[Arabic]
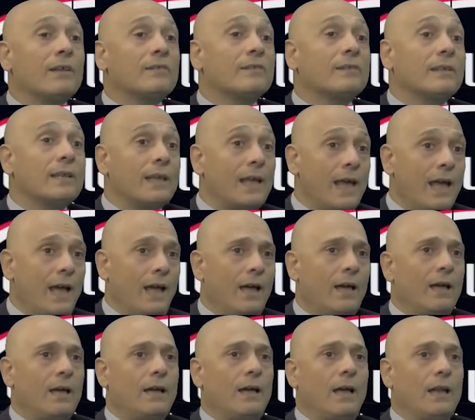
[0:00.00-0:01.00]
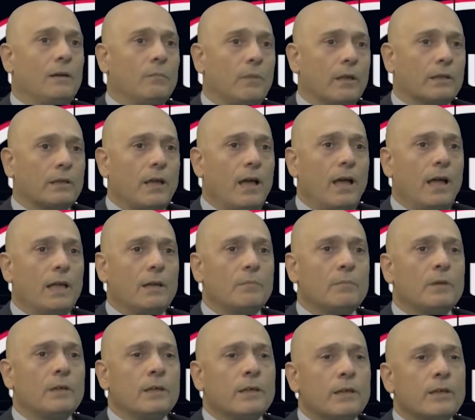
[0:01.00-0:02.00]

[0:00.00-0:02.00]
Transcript: السياحة المطاعم